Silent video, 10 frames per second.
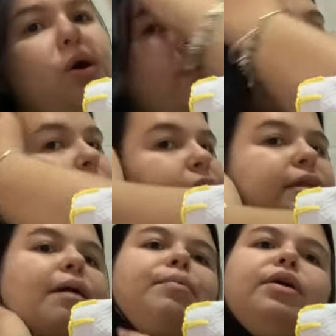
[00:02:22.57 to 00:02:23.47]
com a Anne,
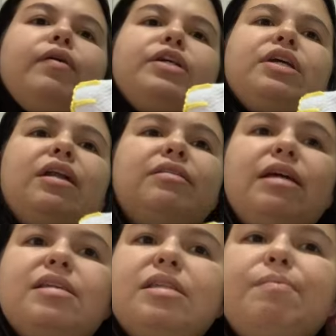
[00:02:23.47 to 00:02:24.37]
tá? Porque eu acho que ela
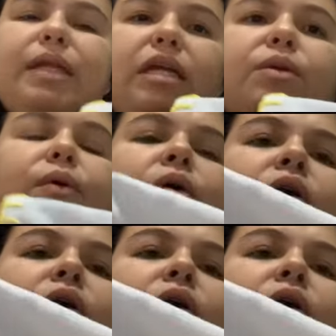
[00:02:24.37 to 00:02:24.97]
tem esse brilho,